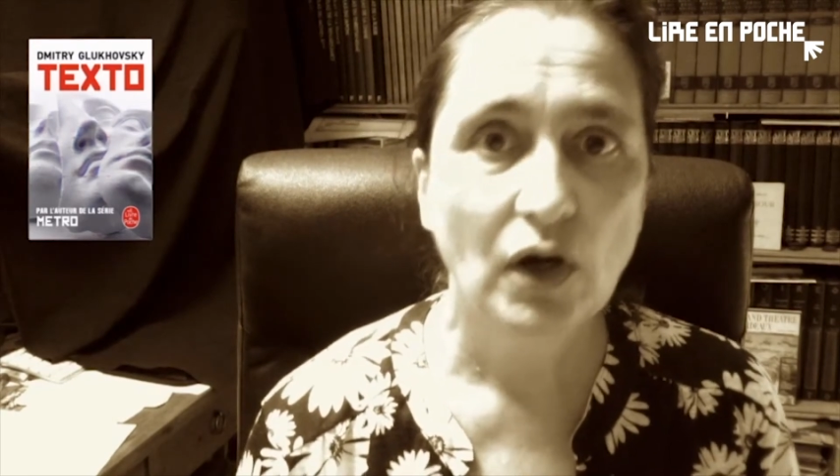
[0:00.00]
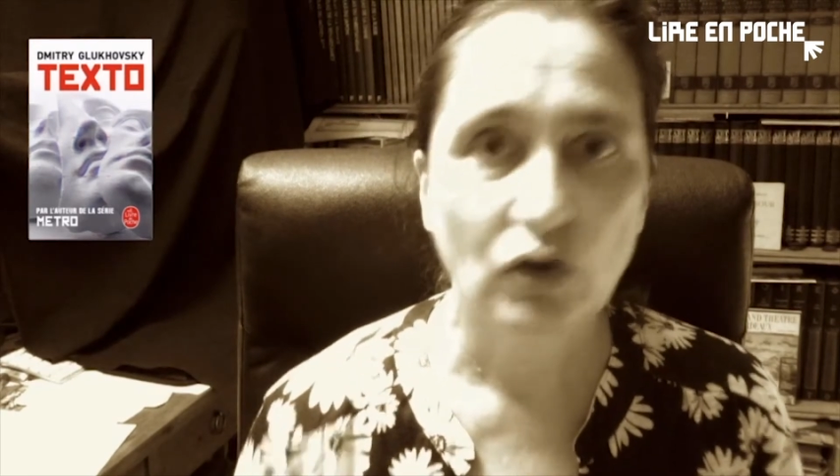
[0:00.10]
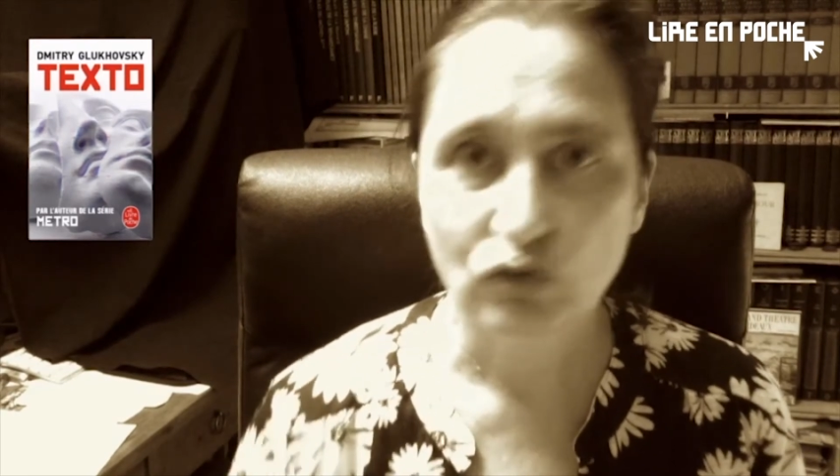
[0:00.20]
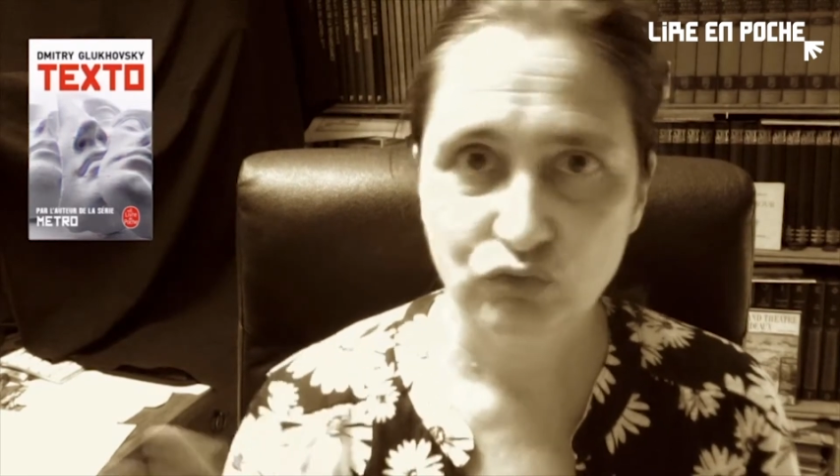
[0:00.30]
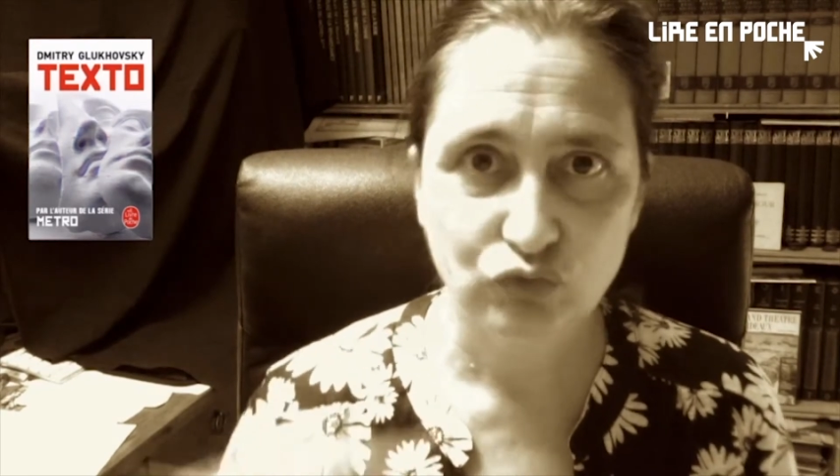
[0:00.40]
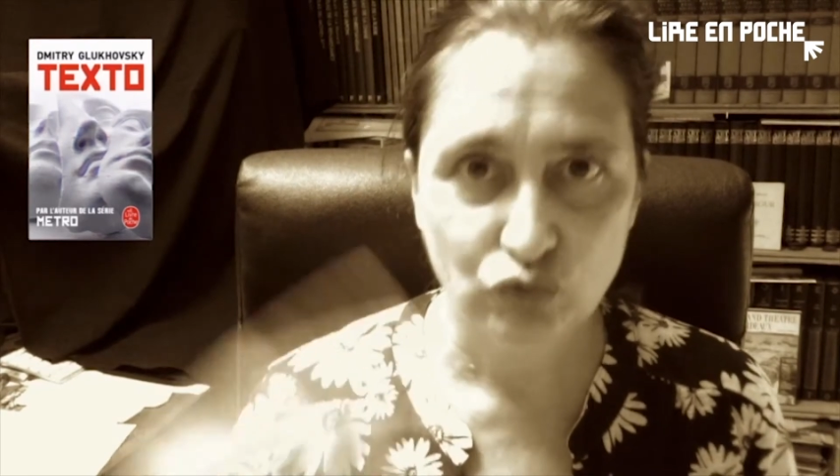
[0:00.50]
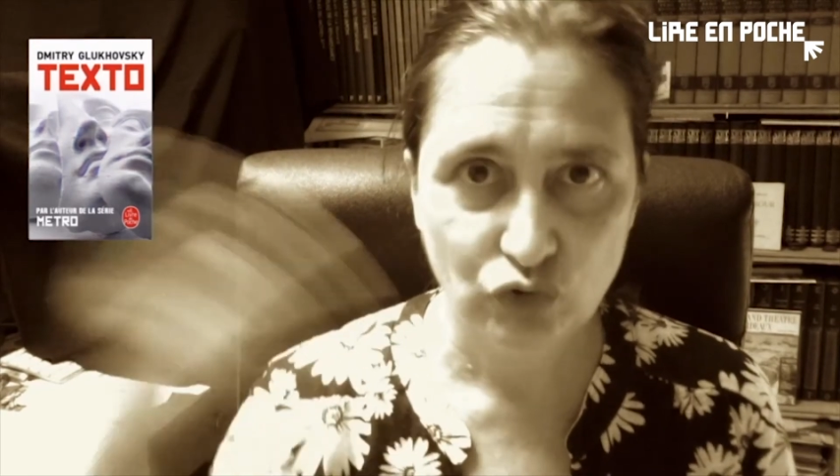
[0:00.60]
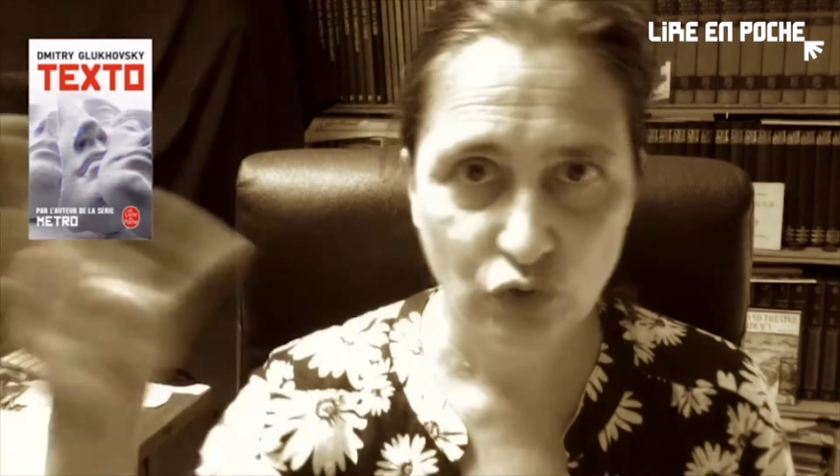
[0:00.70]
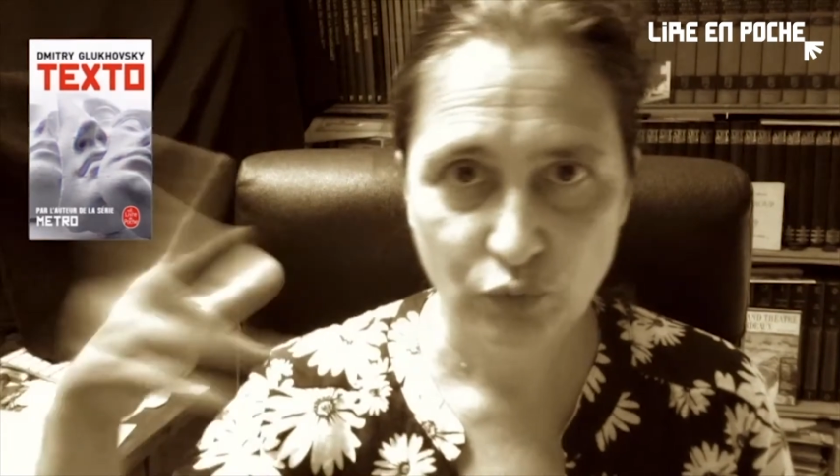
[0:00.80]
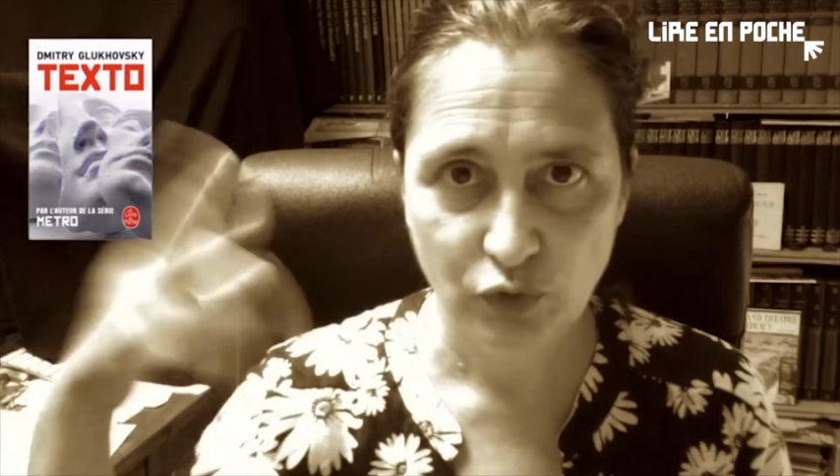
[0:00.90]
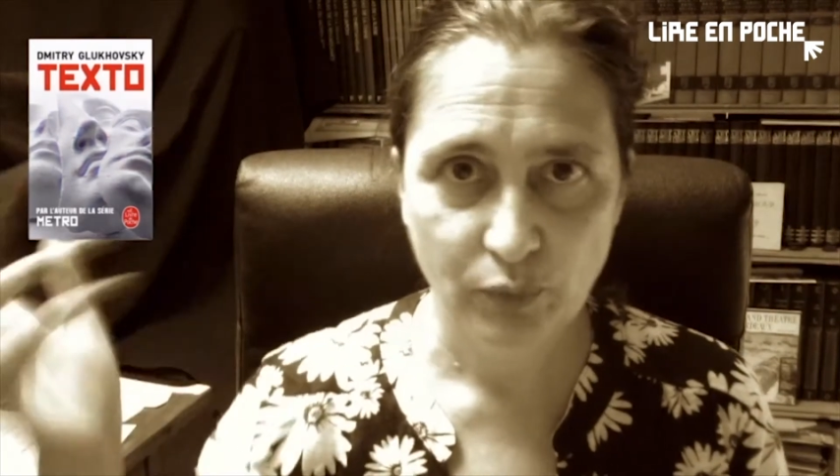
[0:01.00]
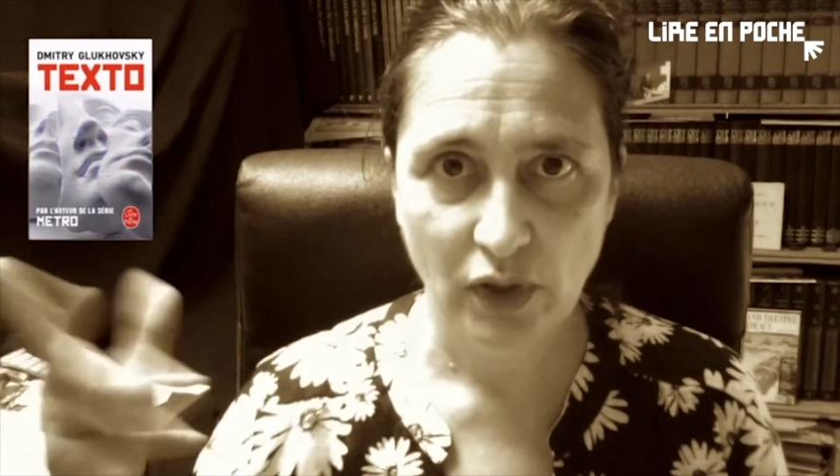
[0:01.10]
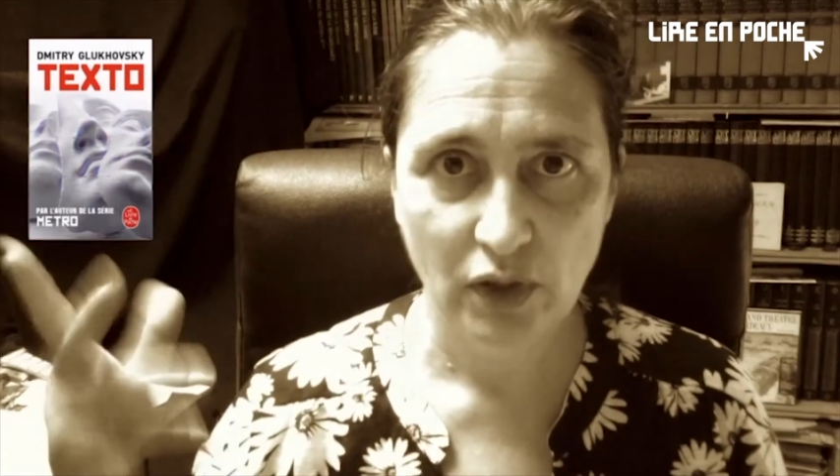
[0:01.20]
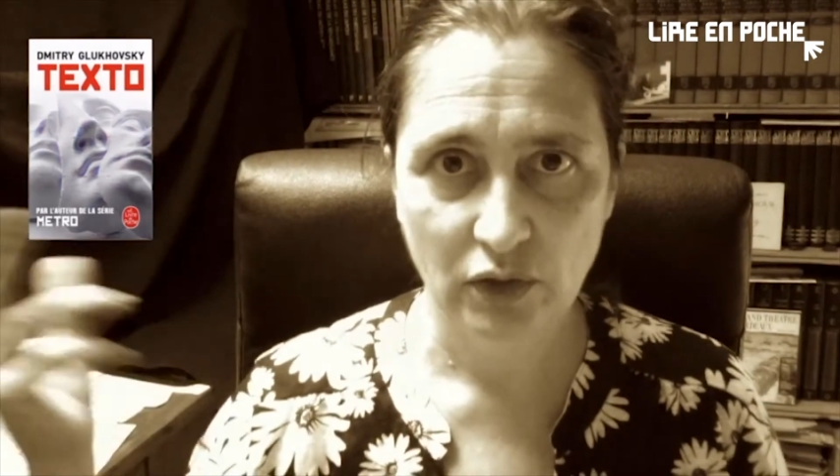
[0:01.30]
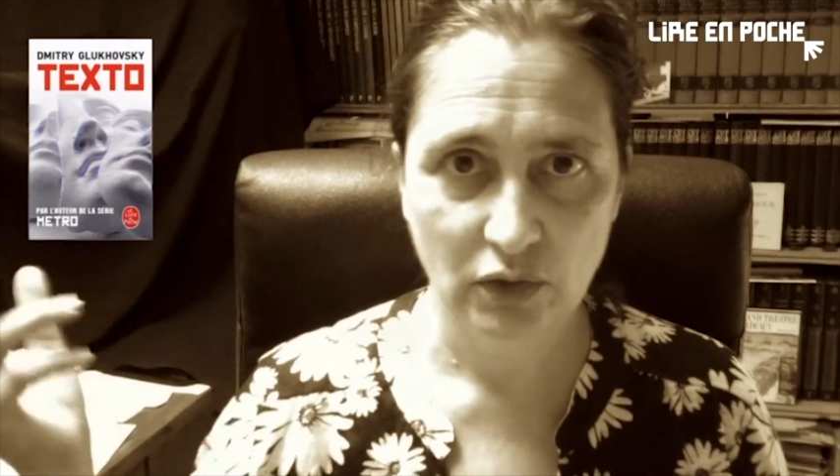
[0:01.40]
Alors, je ne vous explique
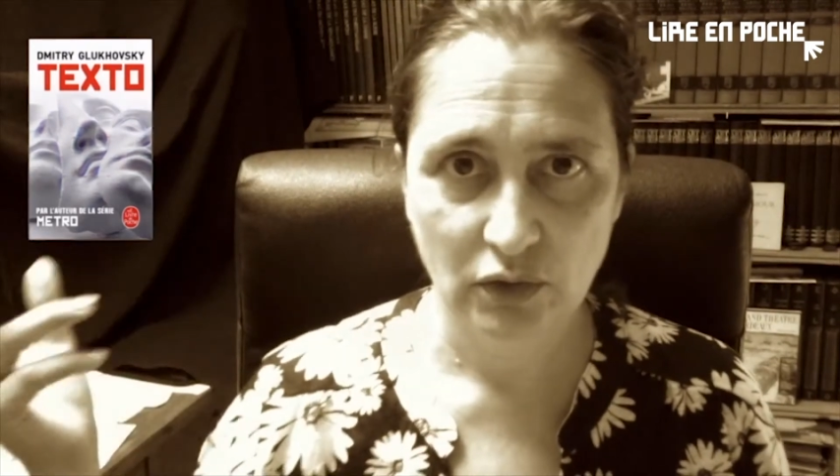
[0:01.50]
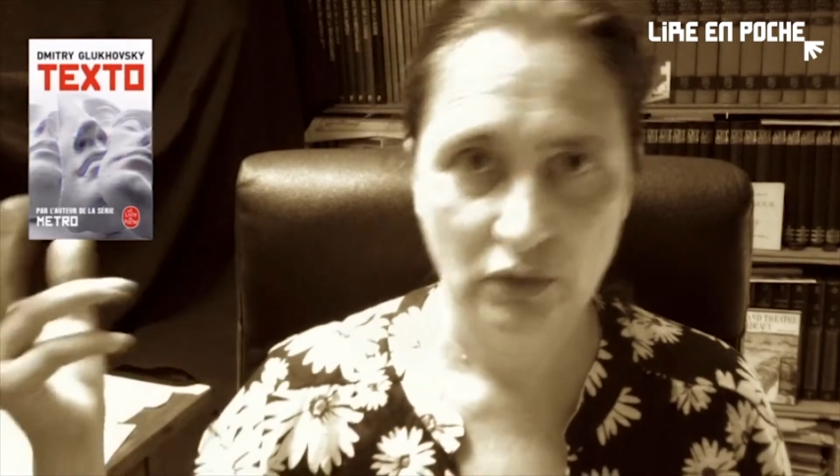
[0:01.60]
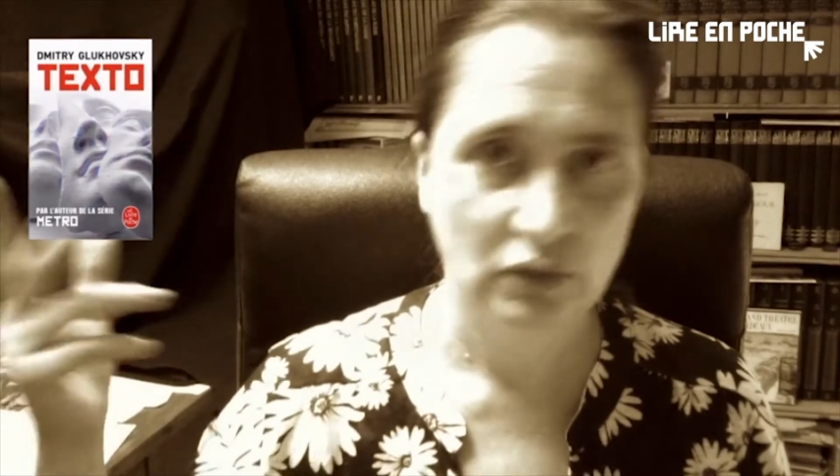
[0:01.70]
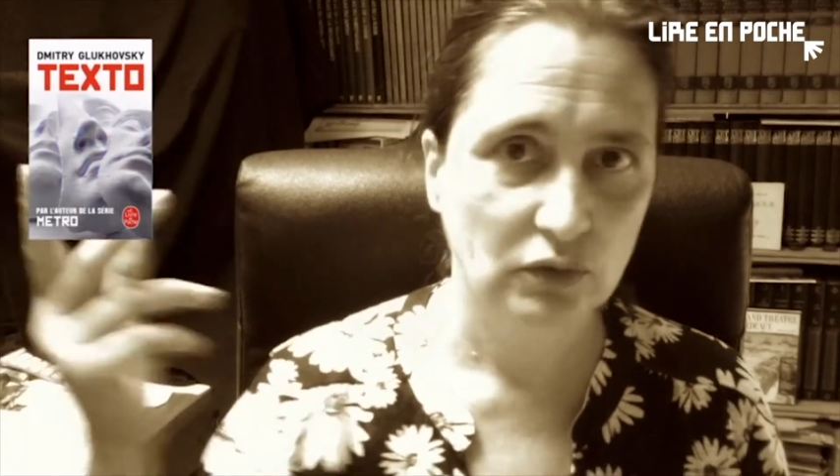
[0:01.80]
pas les